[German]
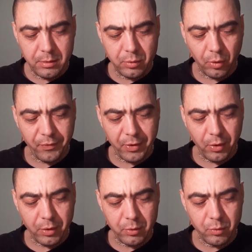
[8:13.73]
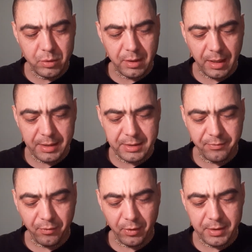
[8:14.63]
Doch wir können ungleiche
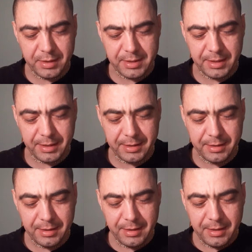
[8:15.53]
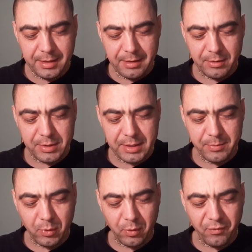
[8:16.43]
Freunde sein. Aus
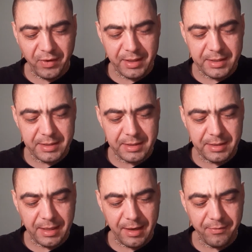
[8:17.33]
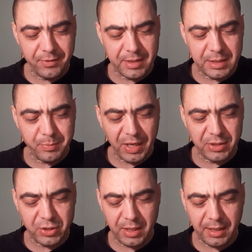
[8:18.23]
diesem Grund werde ich dir die Hälfte des
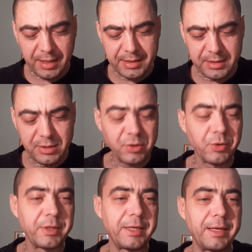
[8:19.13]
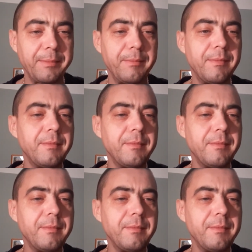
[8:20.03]
Panchala-Reiches zurückgeben.